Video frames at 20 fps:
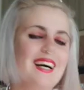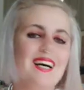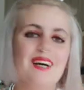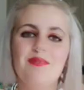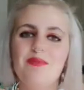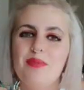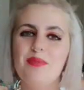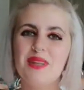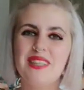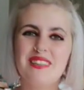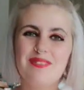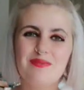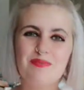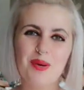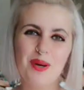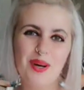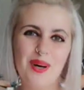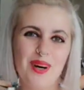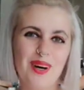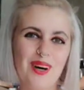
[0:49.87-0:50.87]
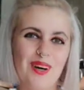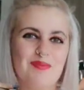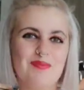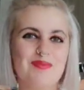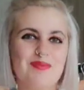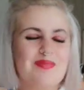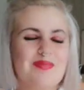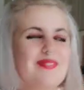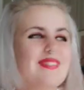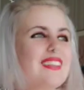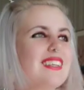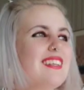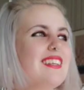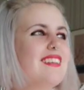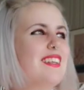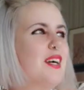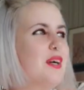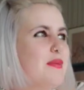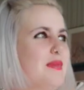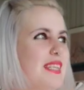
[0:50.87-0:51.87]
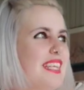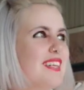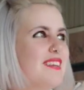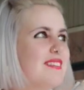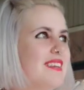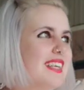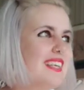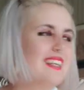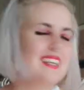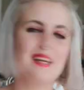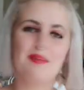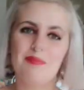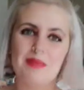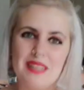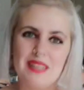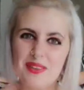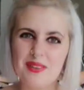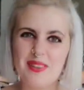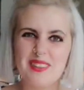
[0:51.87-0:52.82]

Un po', un po so come dirvi, capito?